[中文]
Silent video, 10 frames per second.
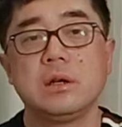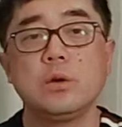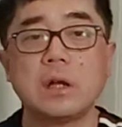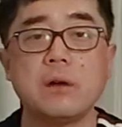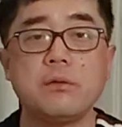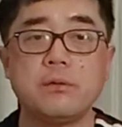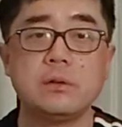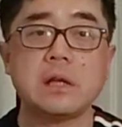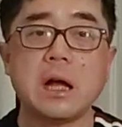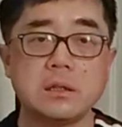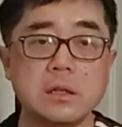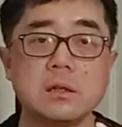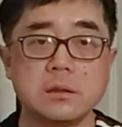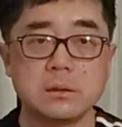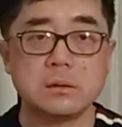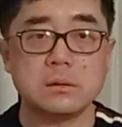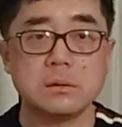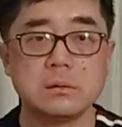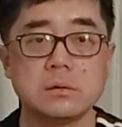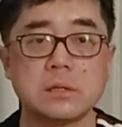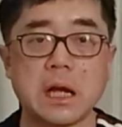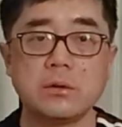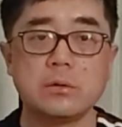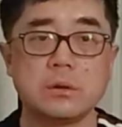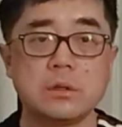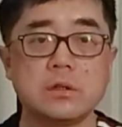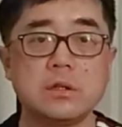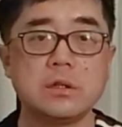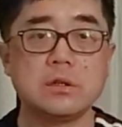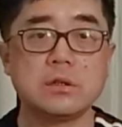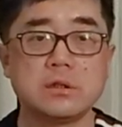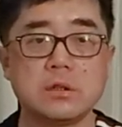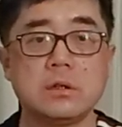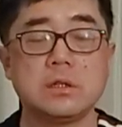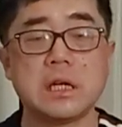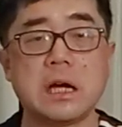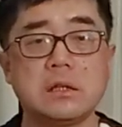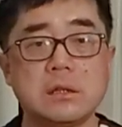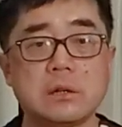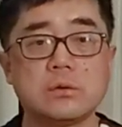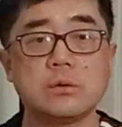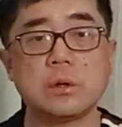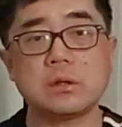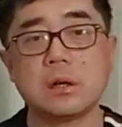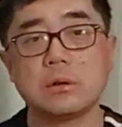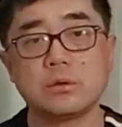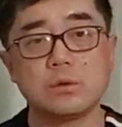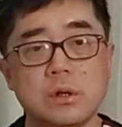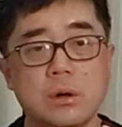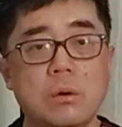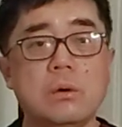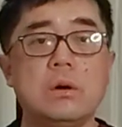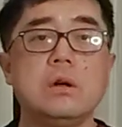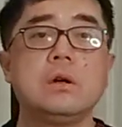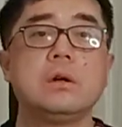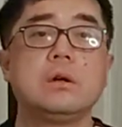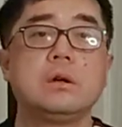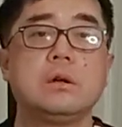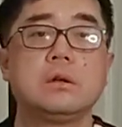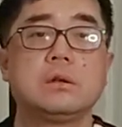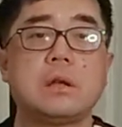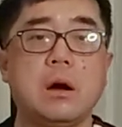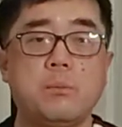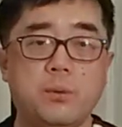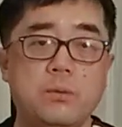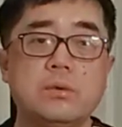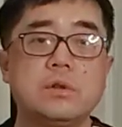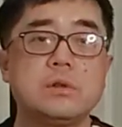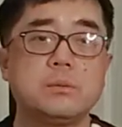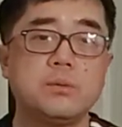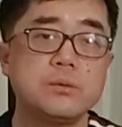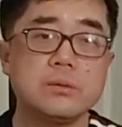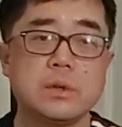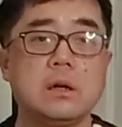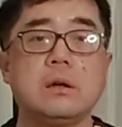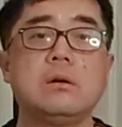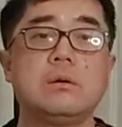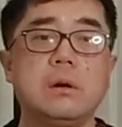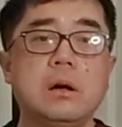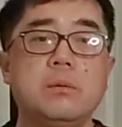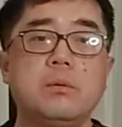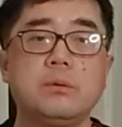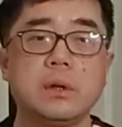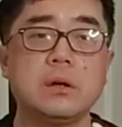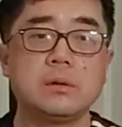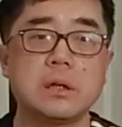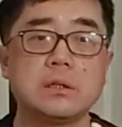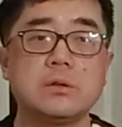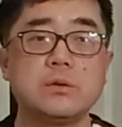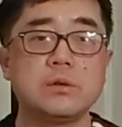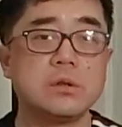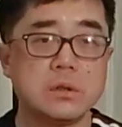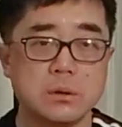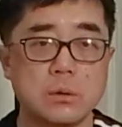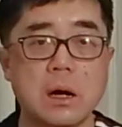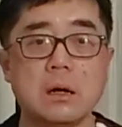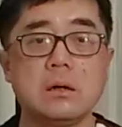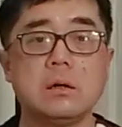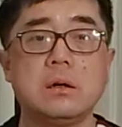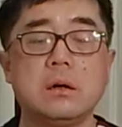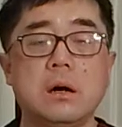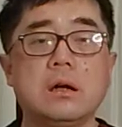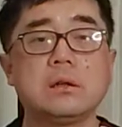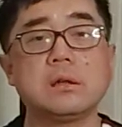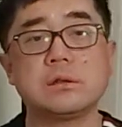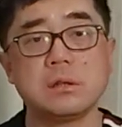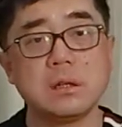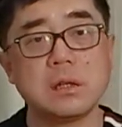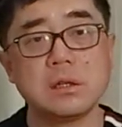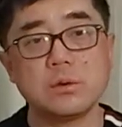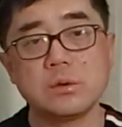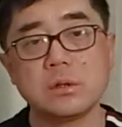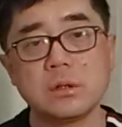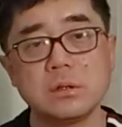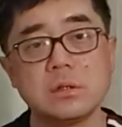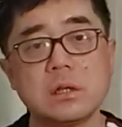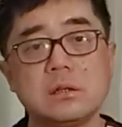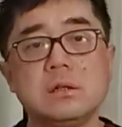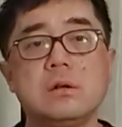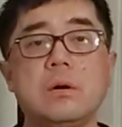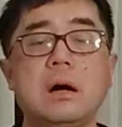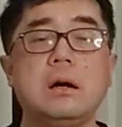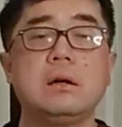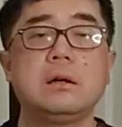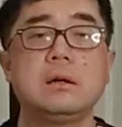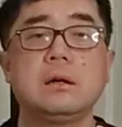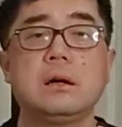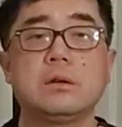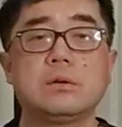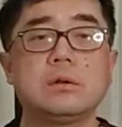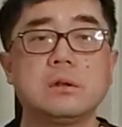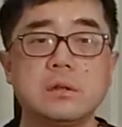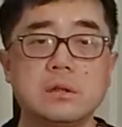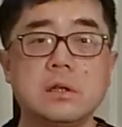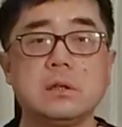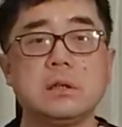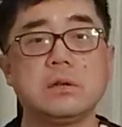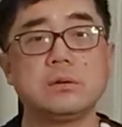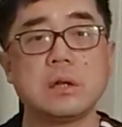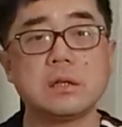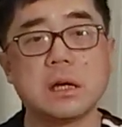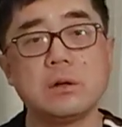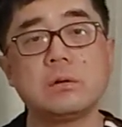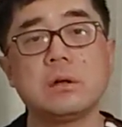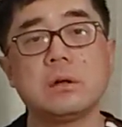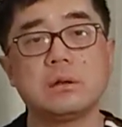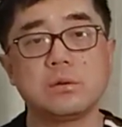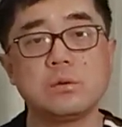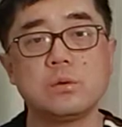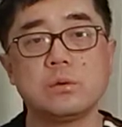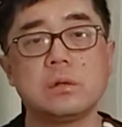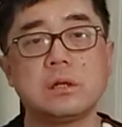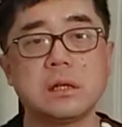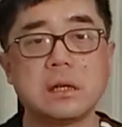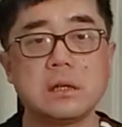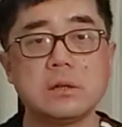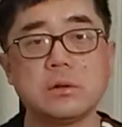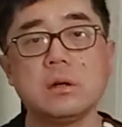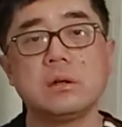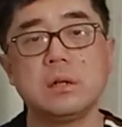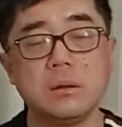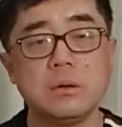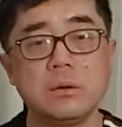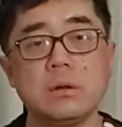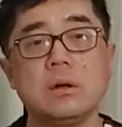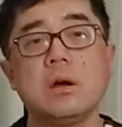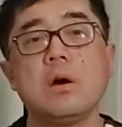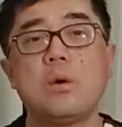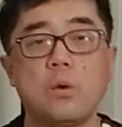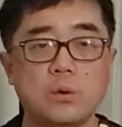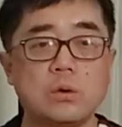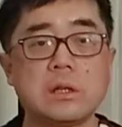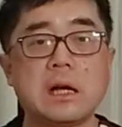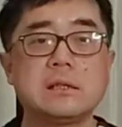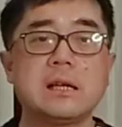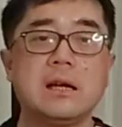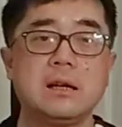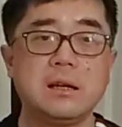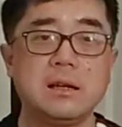因为他他这个采取的这个禁止锗和镓这两种原材料的口，倒不是不能够啊，不能够让这个局势缓和啊，他只能让这个局势更加的恶化啊，所以呢，这也就是他采用了中共他在权衡利益，或者说他在